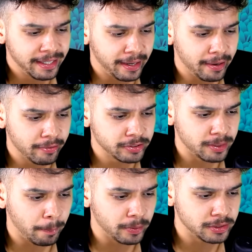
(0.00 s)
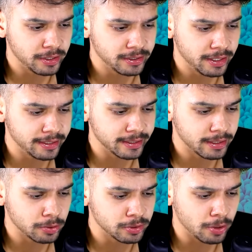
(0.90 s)
é, você pode ter
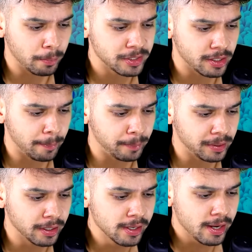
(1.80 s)
certeza que o seu Mr. P,